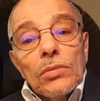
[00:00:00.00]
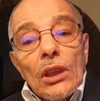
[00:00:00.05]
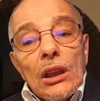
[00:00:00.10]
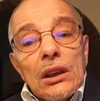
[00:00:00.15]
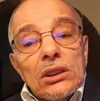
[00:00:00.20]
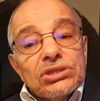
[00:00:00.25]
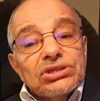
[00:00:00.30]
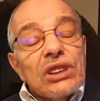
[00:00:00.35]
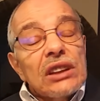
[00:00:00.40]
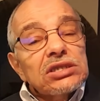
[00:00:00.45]

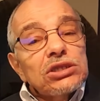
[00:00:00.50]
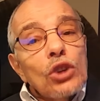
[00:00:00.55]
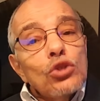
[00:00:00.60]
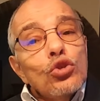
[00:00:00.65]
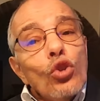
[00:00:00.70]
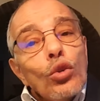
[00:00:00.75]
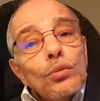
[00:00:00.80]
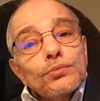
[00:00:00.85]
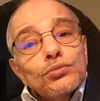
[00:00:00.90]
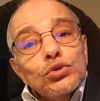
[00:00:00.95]
un certain
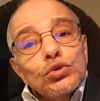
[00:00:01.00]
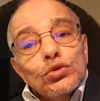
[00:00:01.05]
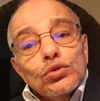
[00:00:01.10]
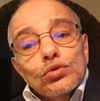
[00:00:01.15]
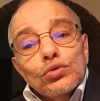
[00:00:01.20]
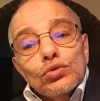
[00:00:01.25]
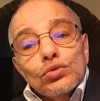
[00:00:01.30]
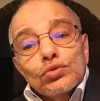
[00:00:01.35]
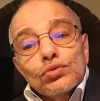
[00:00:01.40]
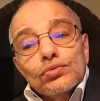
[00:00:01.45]
nombre
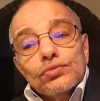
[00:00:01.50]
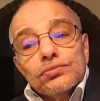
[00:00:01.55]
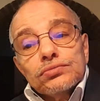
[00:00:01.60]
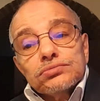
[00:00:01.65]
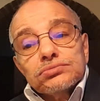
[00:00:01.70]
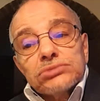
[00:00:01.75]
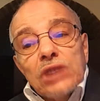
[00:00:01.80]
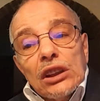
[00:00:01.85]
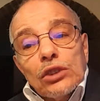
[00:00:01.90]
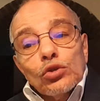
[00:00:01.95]
de
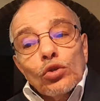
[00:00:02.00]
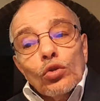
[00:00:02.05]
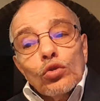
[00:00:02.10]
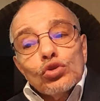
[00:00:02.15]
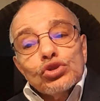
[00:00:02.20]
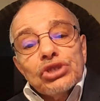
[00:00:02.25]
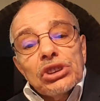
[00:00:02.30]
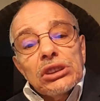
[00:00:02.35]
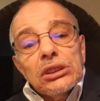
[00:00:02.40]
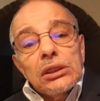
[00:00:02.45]

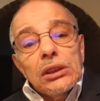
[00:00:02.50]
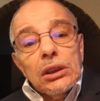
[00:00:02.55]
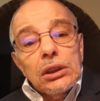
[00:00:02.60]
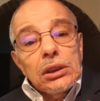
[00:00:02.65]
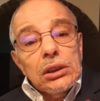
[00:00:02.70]
technologies